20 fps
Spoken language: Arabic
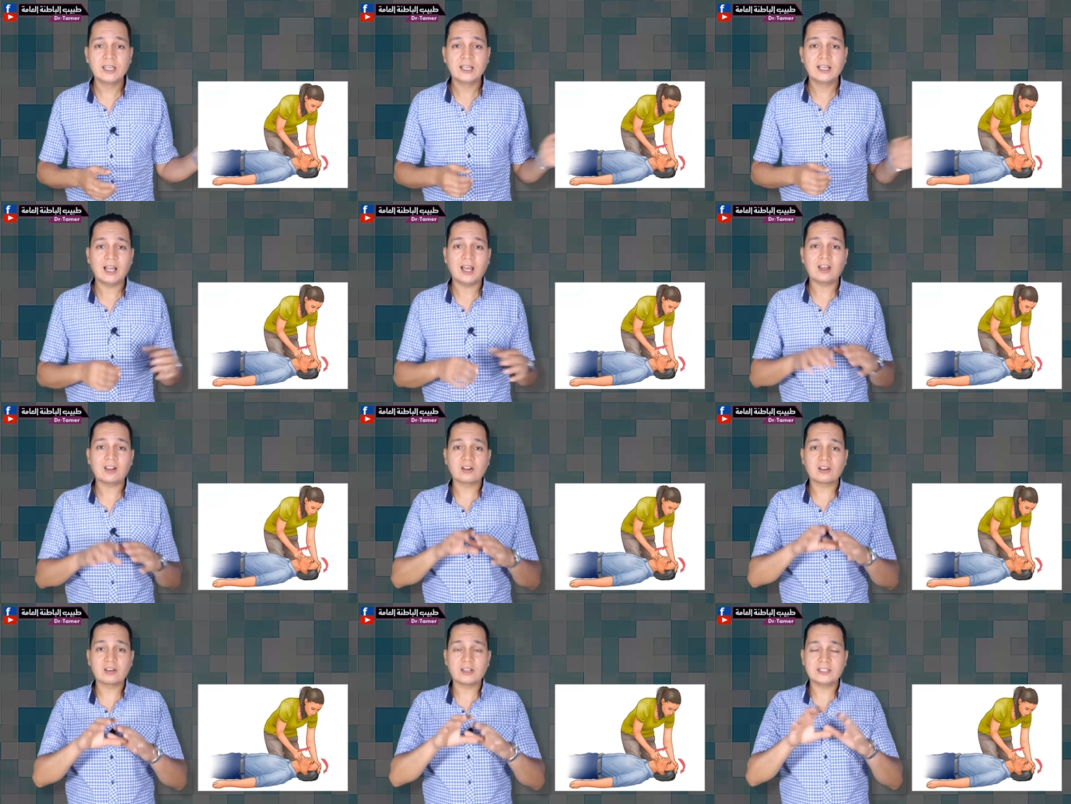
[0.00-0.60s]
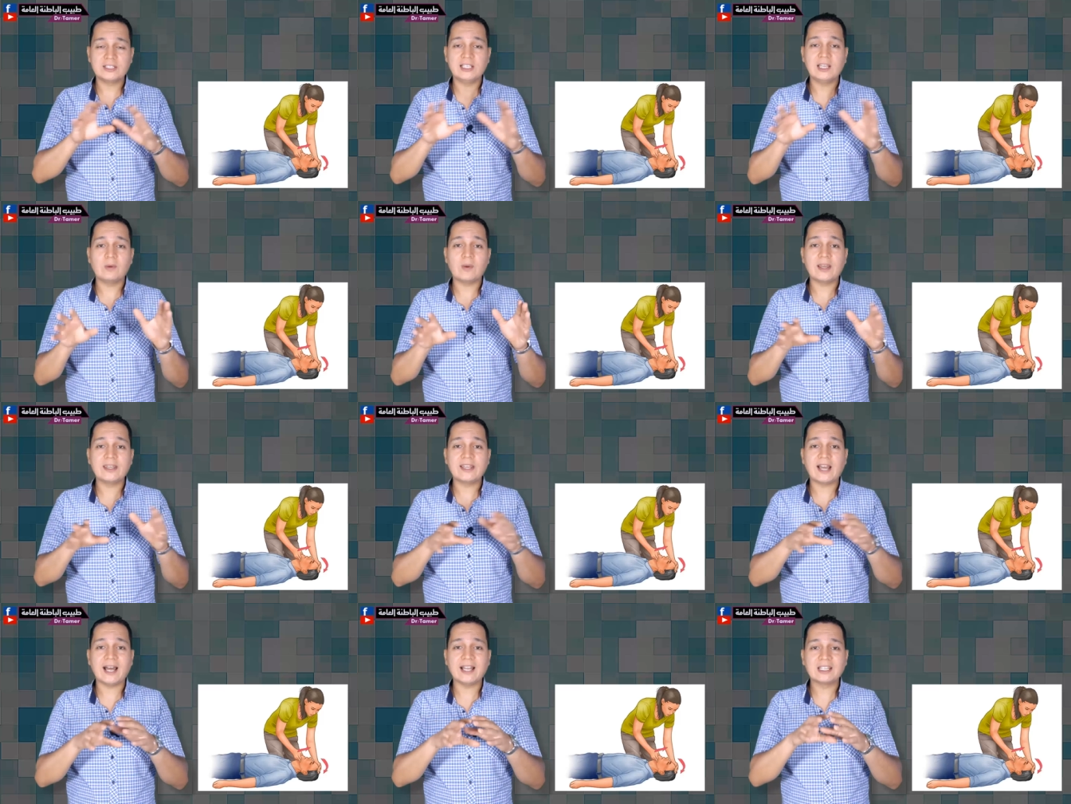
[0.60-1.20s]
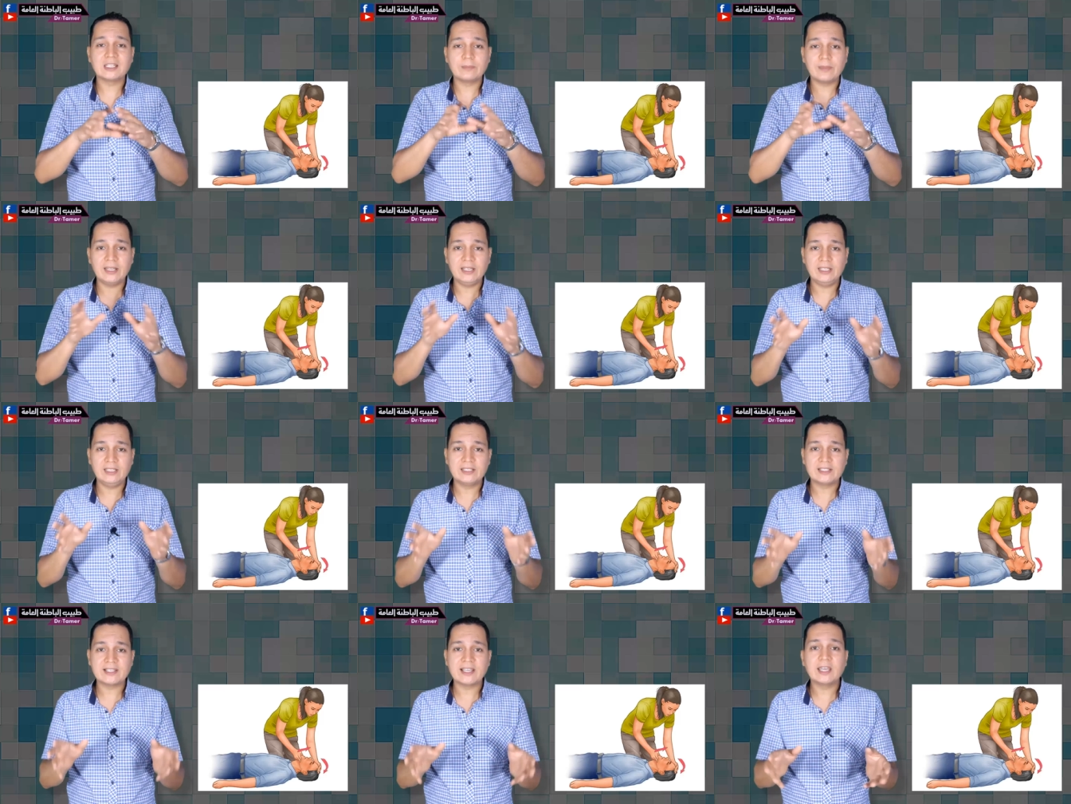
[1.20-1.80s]
الحركه دي لو اي حد بالع
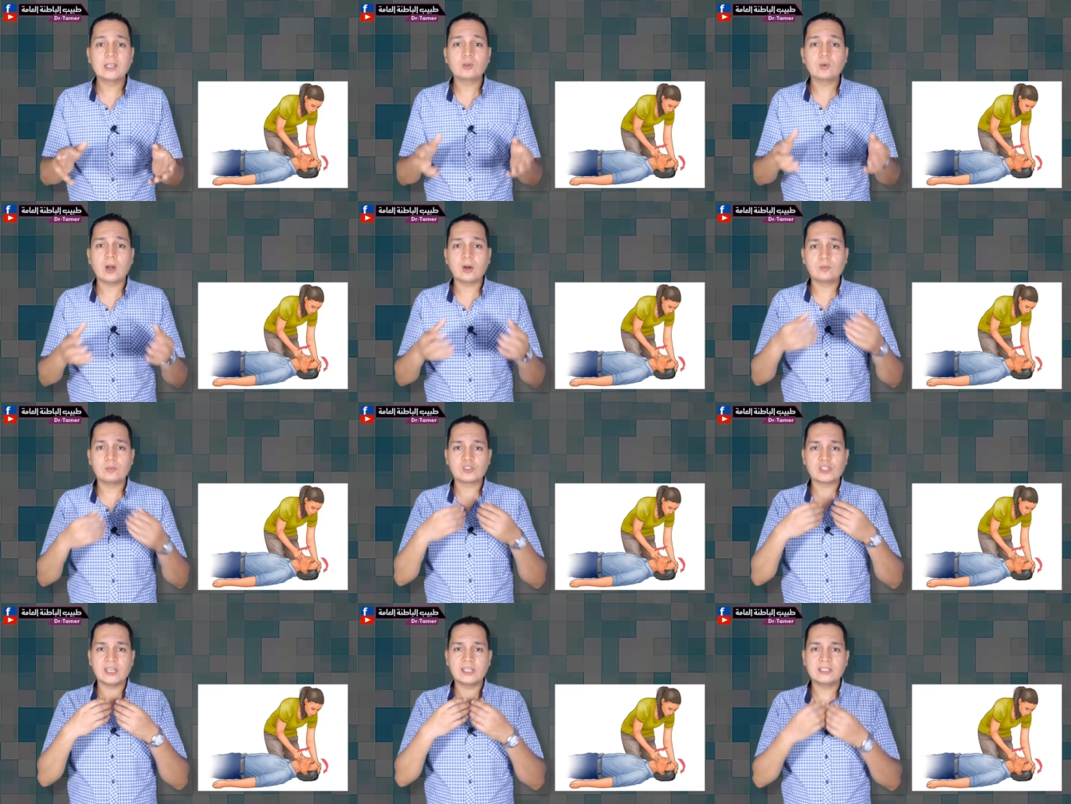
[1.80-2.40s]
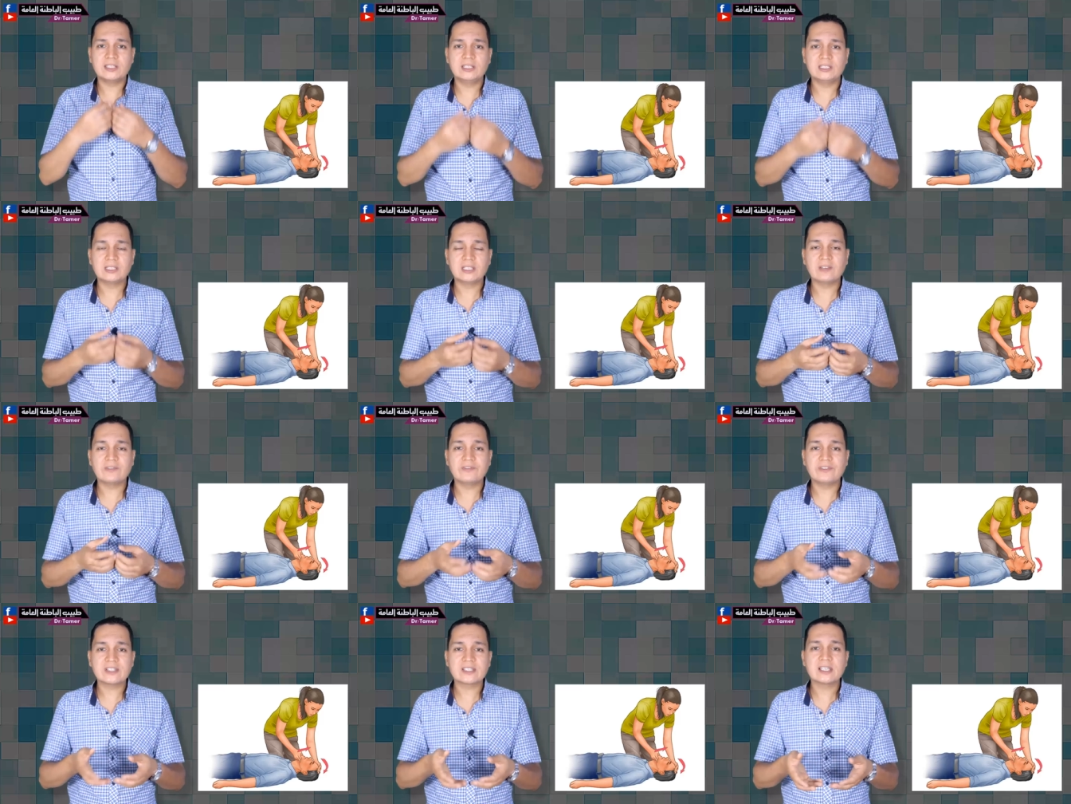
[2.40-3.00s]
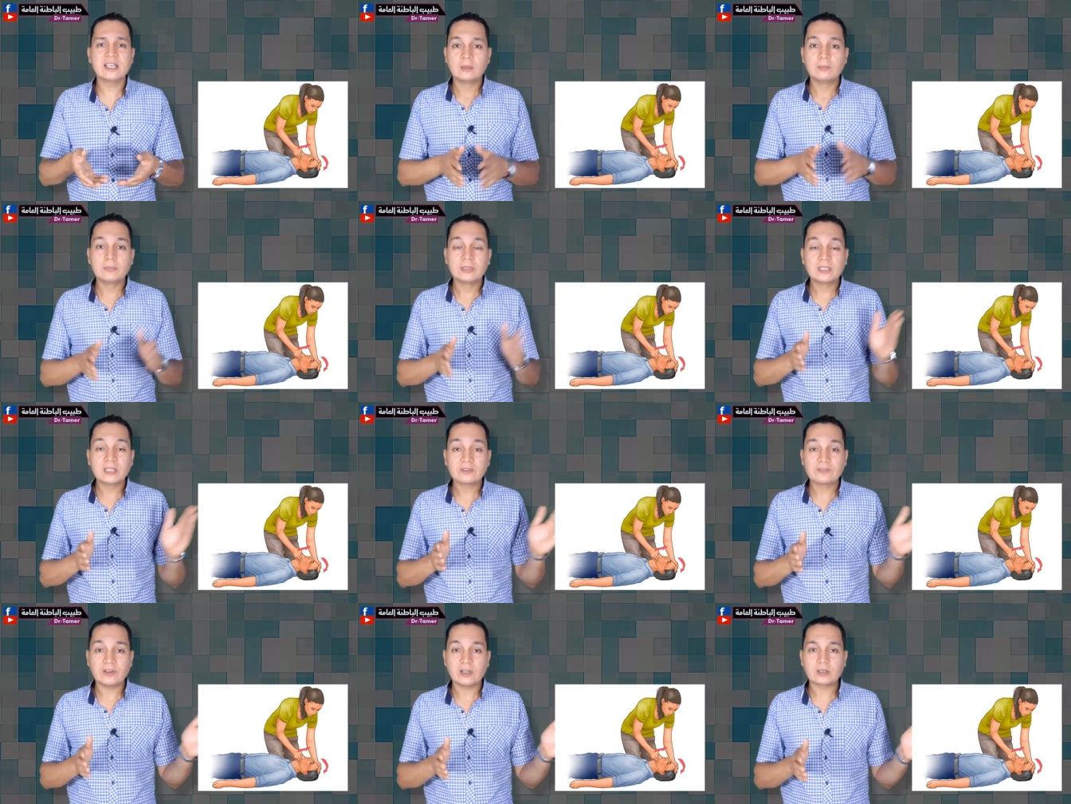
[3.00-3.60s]
لسانه او مش قادر يتنفس
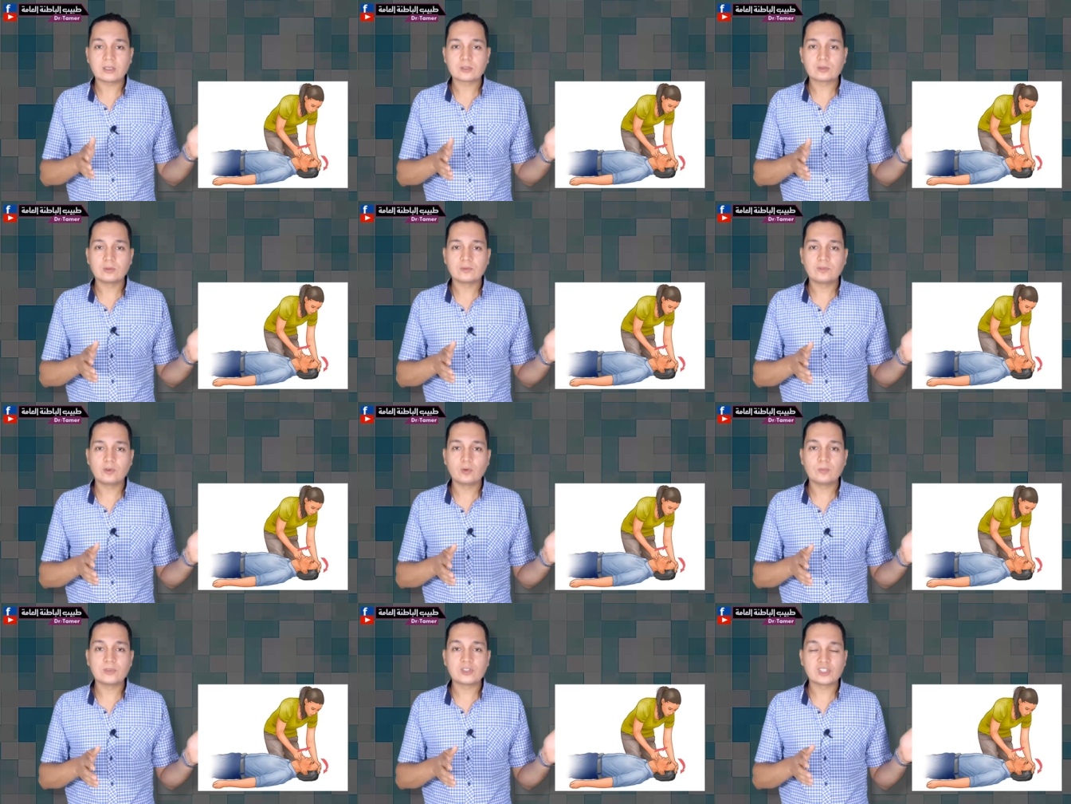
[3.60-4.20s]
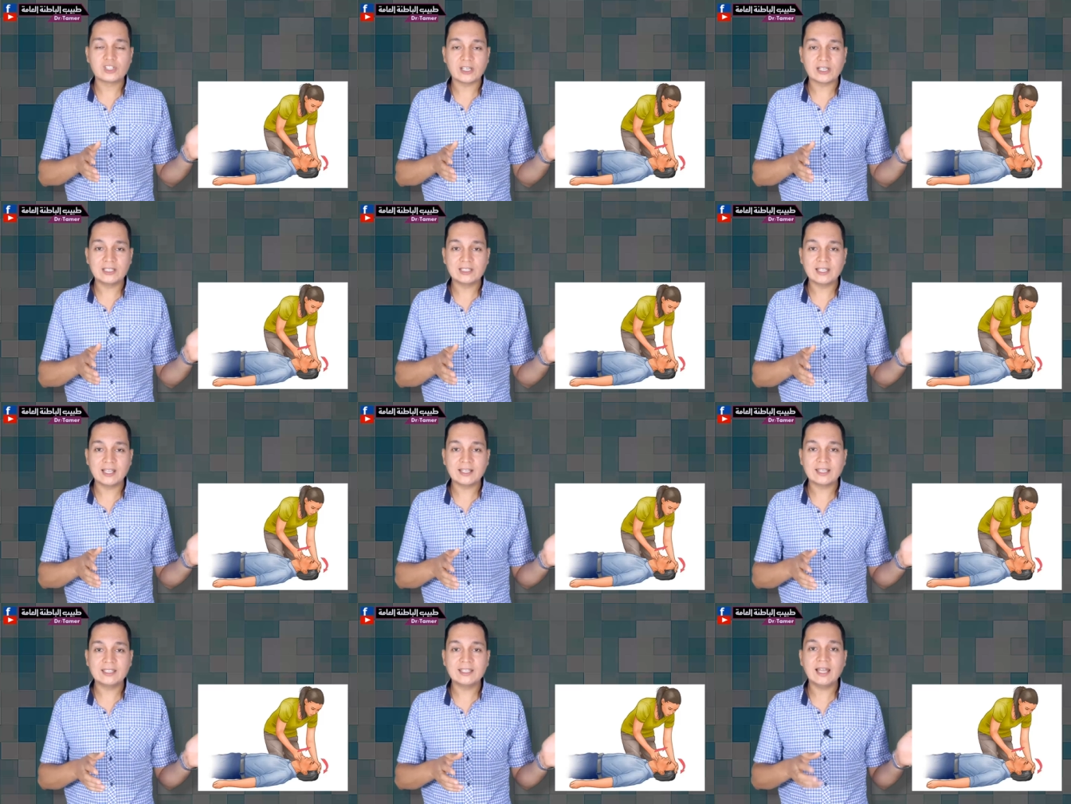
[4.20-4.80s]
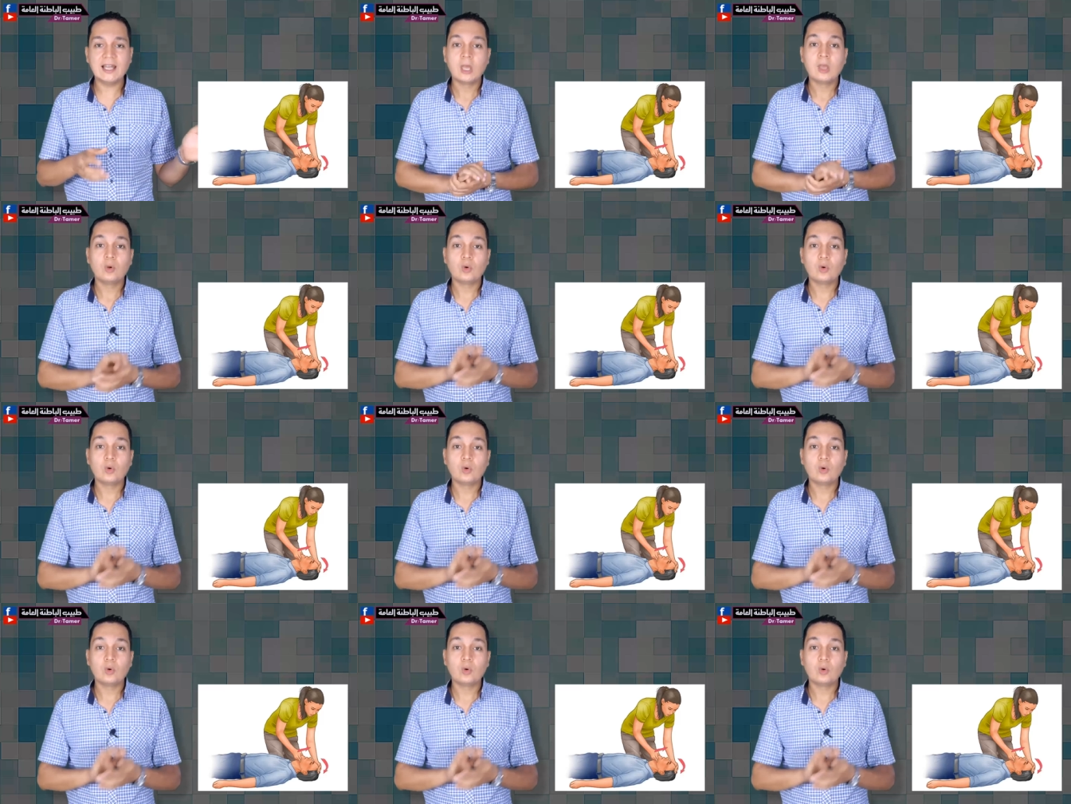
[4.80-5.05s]
بنرفع راسه لفوق بالشكل ده كده